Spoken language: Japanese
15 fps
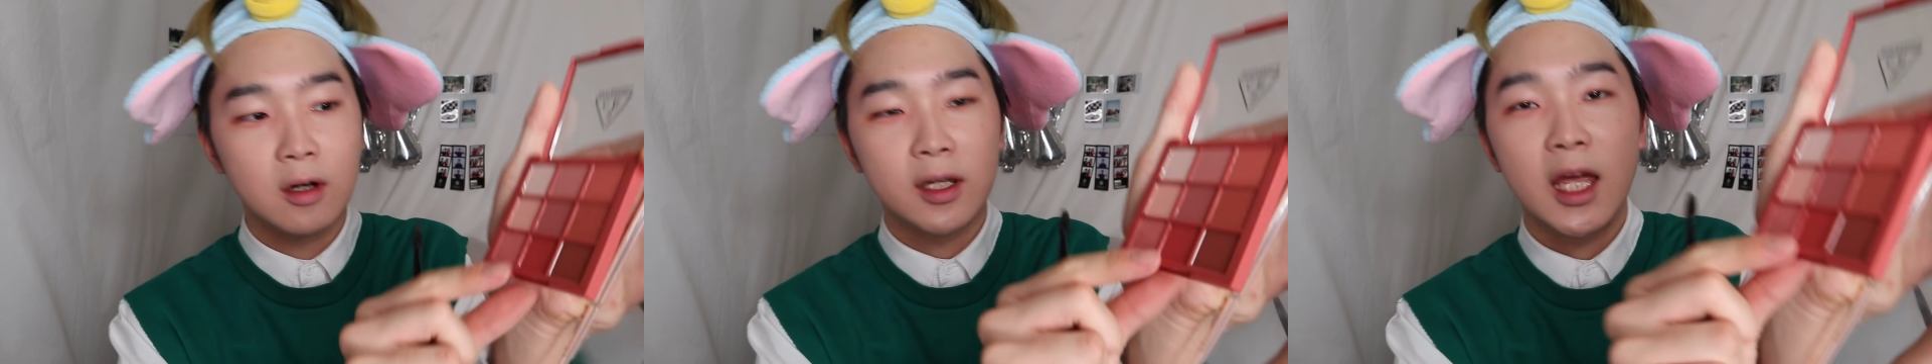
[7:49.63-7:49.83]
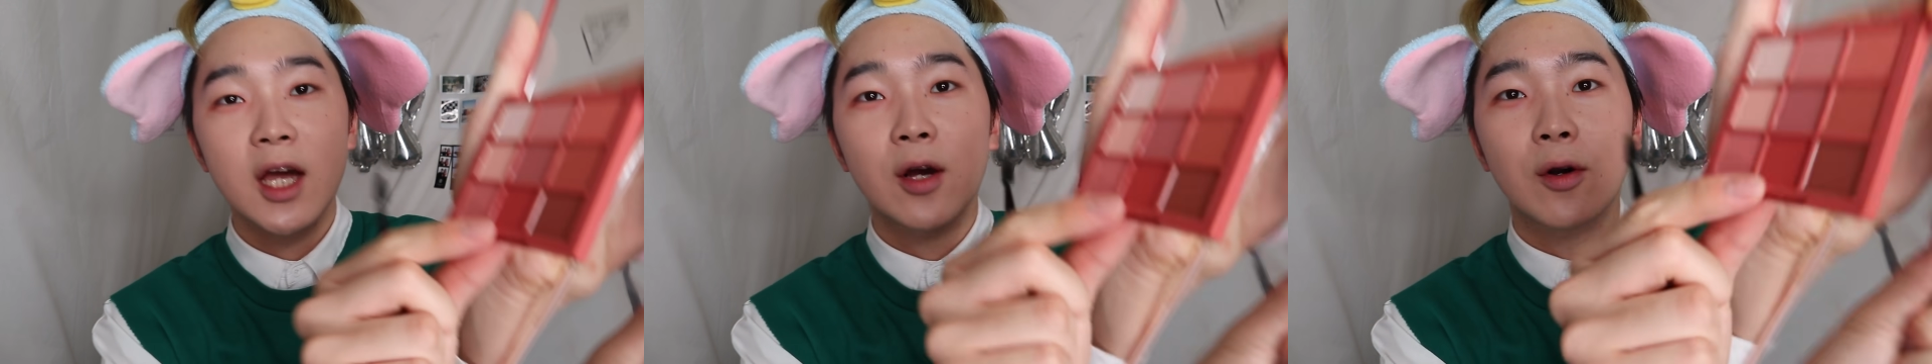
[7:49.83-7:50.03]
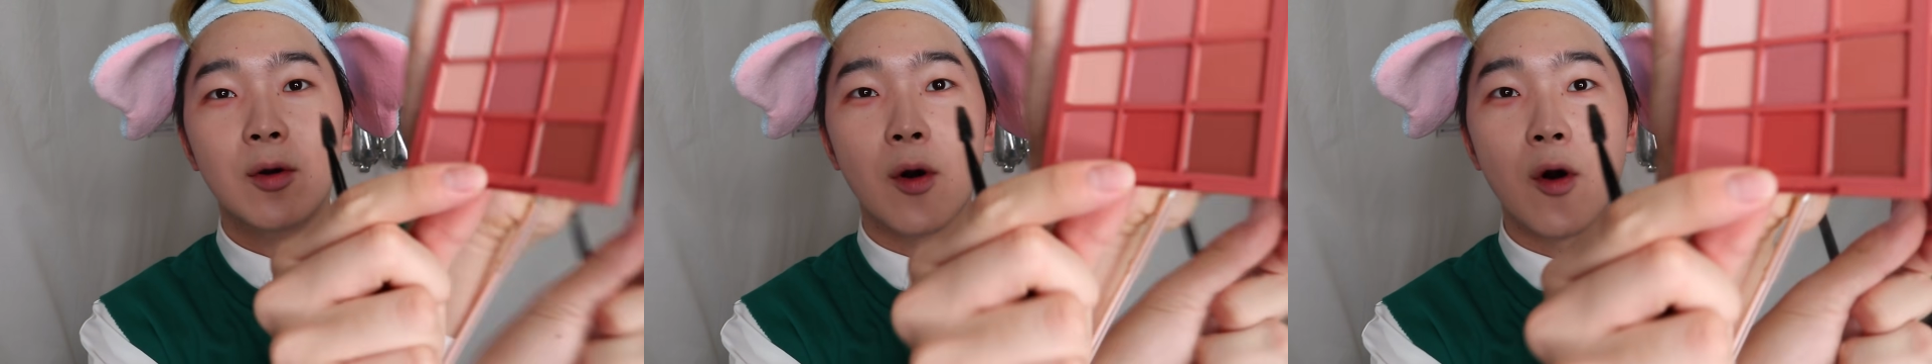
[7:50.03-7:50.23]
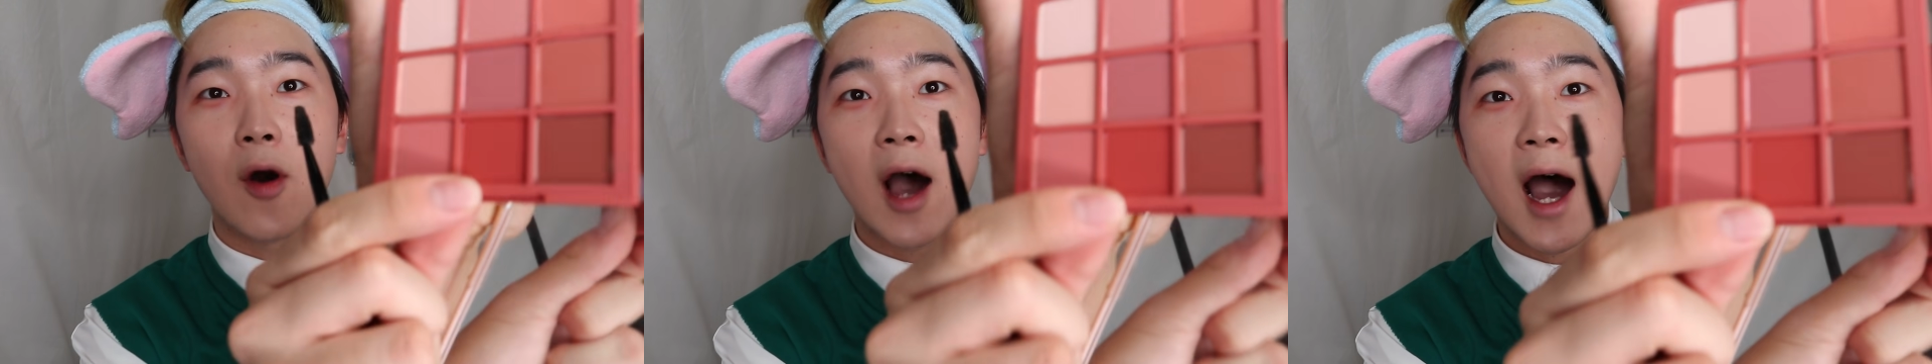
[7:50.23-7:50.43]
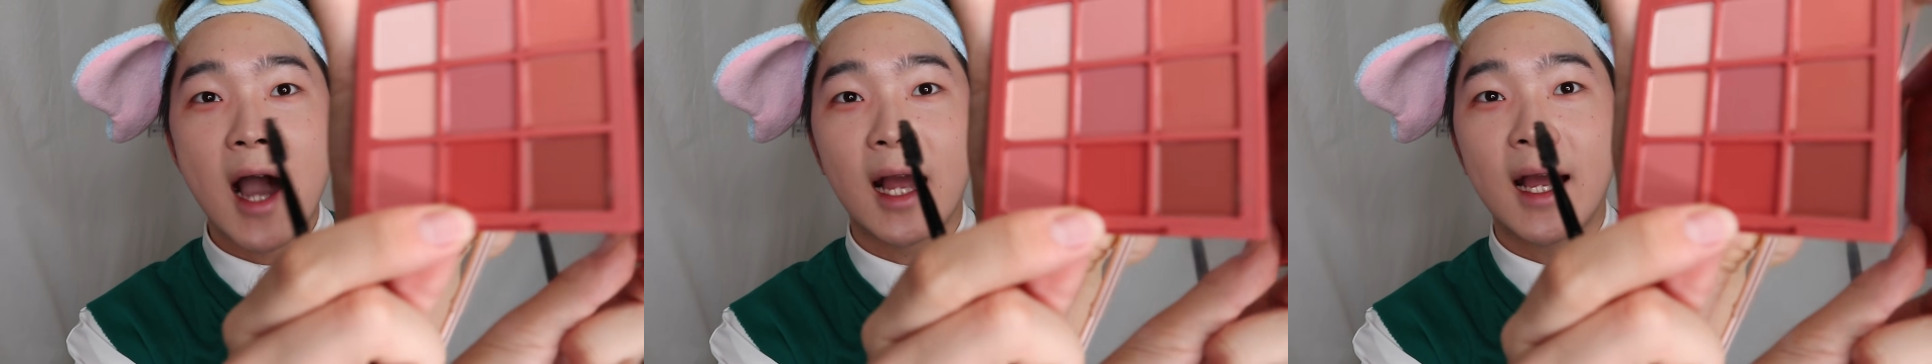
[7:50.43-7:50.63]
結構
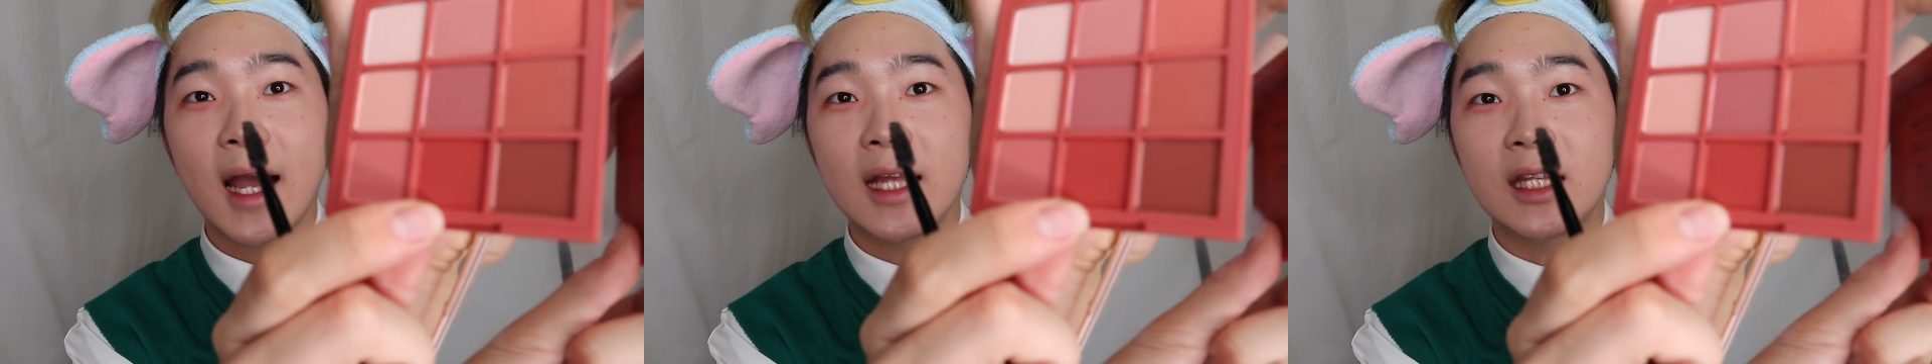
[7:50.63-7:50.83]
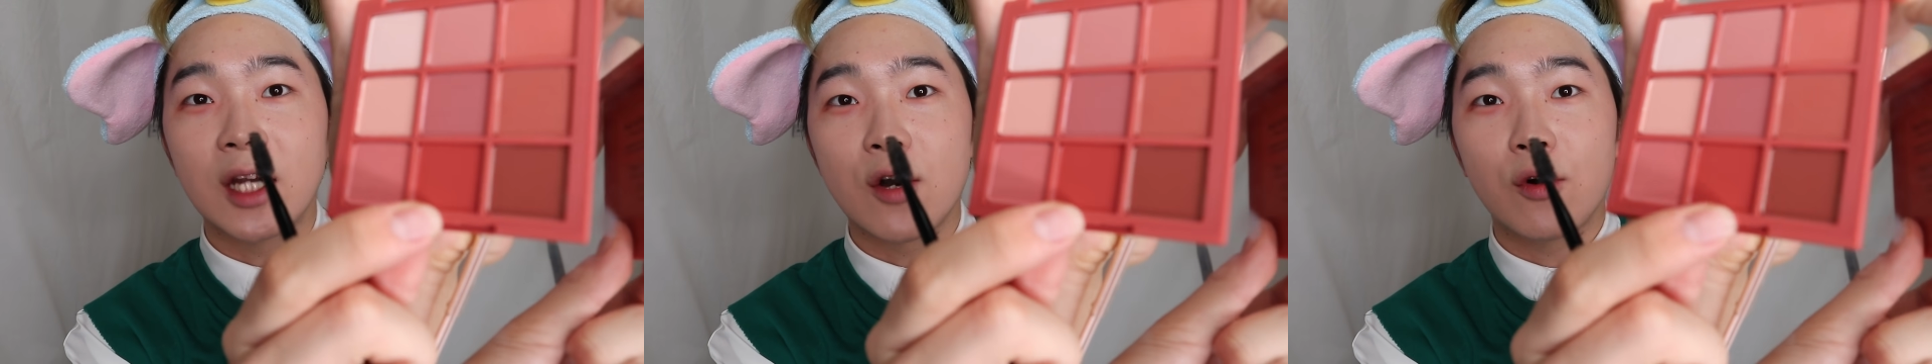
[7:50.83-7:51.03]
赤いとか、